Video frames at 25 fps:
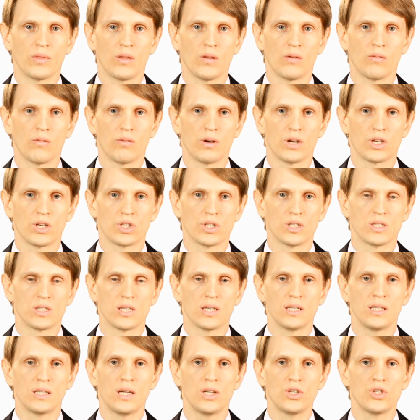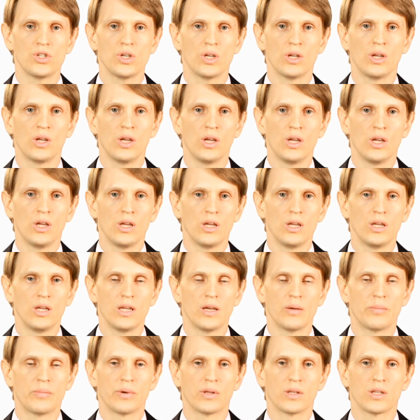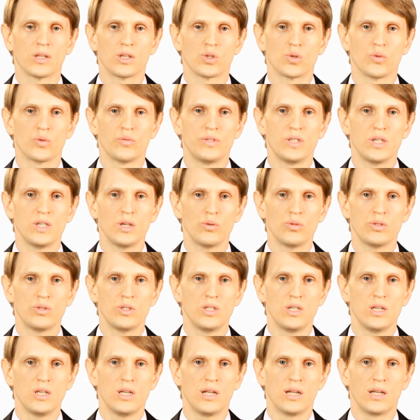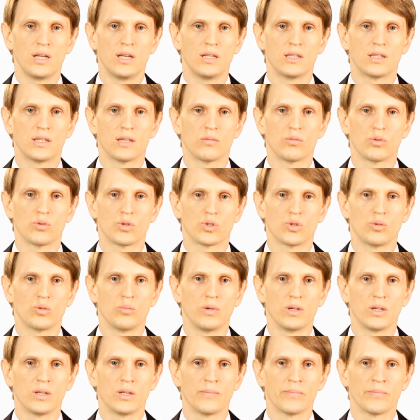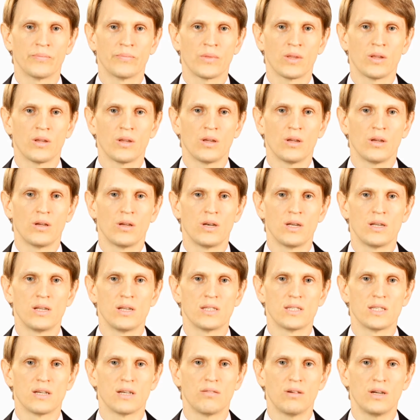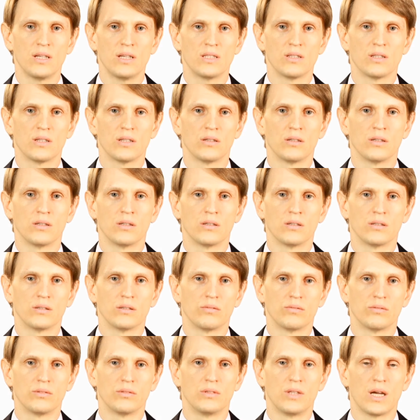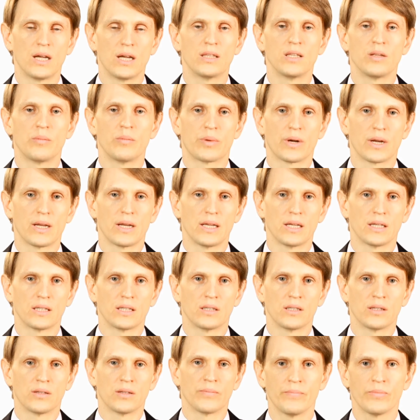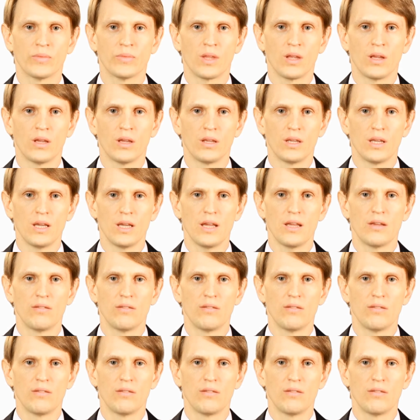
вашей задачи, и я приложу все усилия для того, чтобы реализовать э, данный проект – я